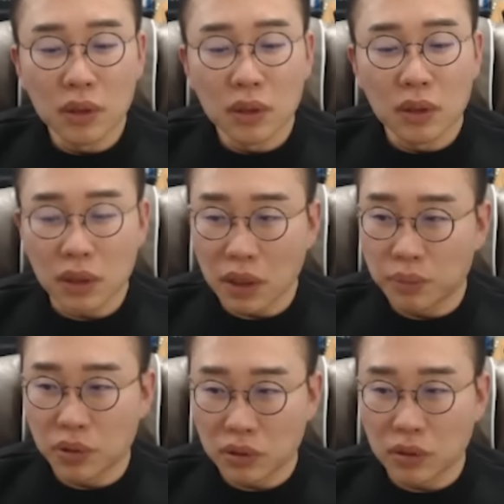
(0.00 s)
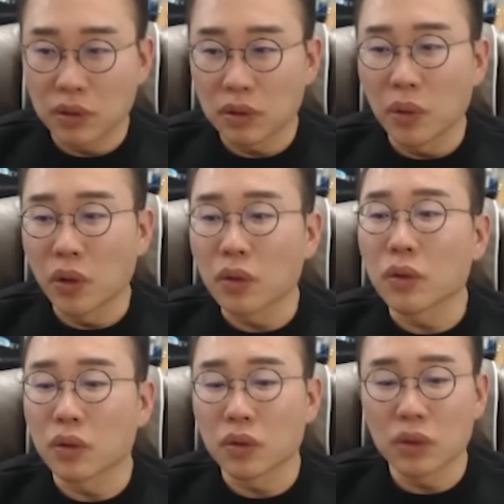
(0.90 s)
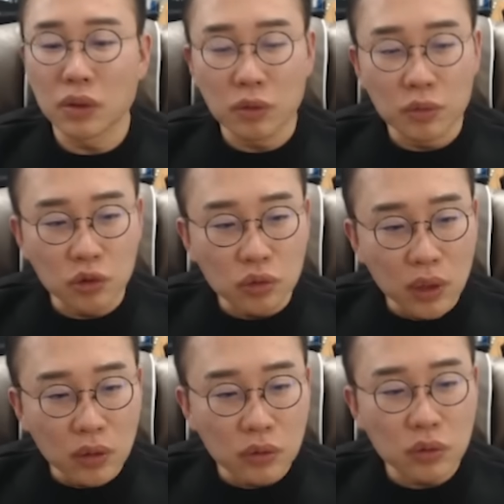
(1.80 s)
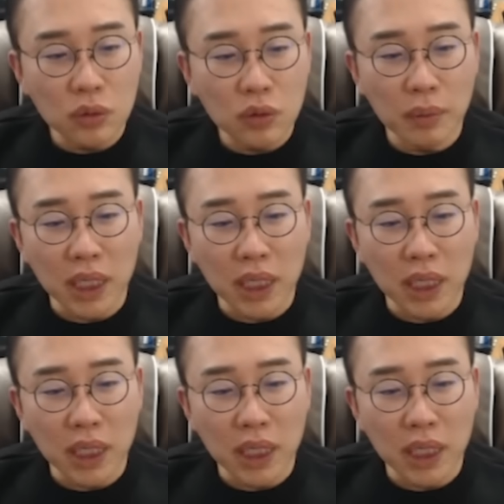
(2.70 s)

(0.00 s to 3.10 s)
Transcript: 어, 크래프튼 뭐 이런 것들 좀 중대형 쪽으로